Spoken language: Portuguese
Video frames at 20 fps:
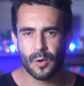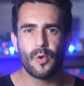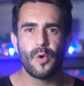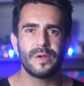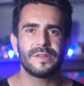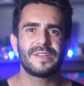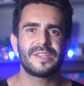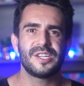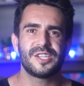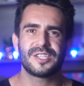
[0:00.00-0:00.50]

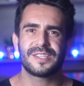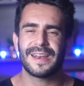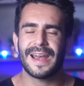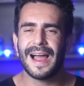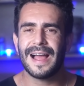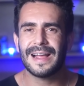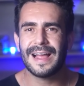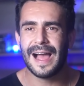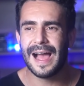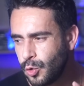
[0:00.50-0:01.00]
coisa que
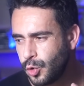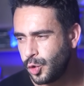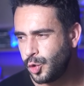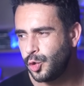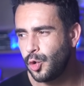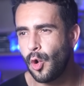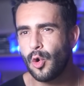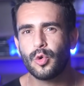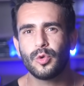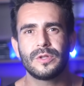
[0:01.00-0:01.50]
estraga o
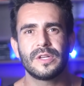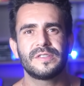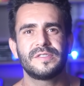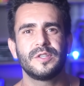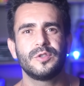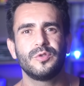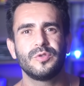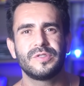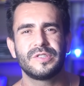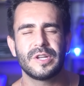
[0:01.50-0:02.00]
jogo da
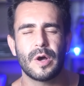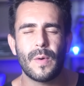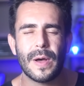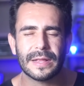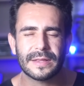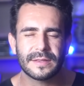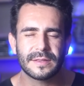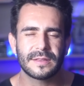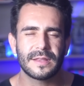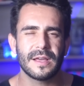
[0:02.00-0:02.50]
sedução,
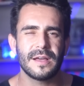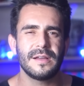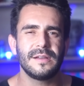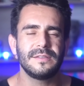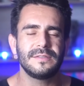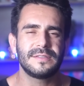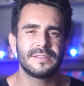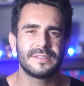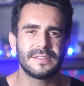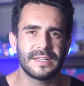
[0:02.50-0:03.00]
a
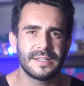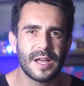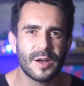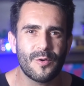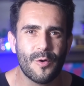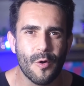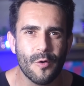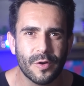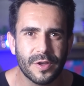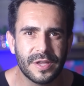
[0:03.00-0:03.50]
dança da
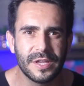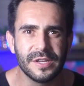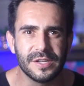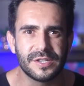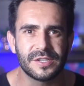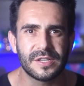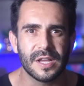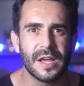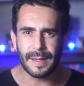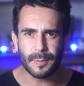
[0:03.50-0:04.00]

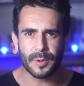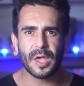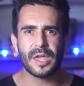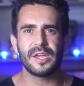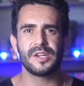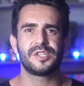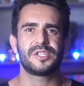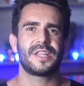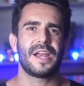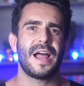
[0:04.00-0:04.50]
conquista. Sabe o
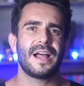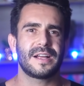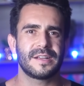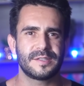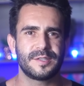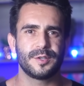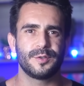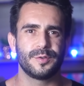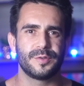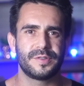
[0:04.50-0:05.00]
que estraga a
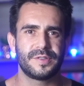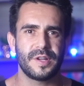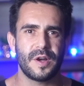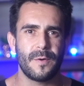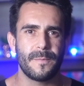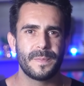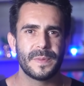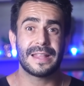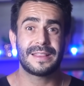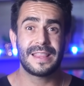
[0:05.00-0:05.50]

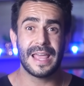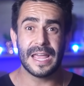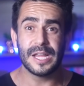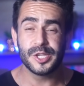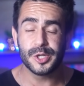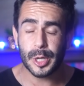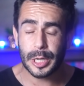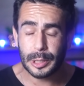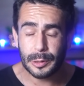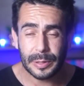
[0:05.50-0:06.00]
sedução? É ter a
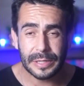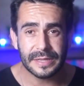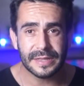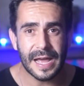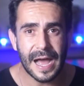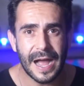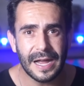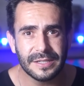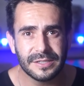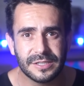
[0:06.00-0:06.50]

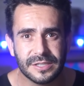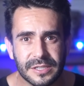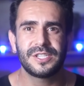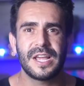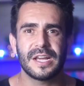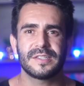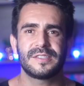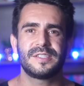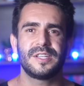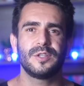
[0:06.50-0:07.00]
ingenuidade de
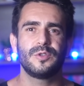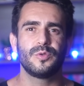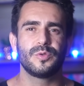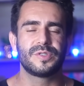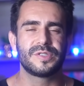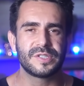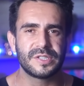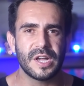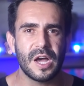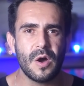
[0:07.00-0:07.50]
que a
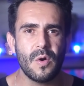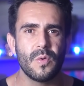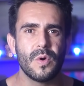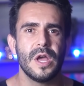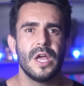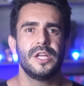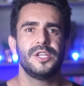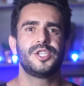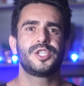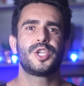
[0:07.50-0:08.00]
sedução,
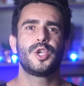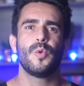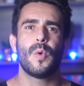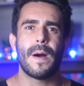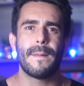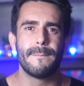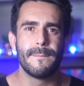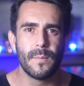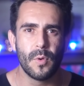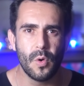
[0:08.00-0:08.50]
de que o
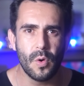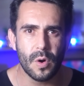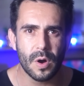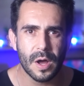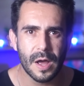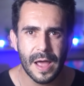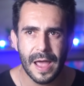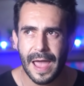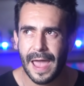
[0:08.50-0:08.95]
amor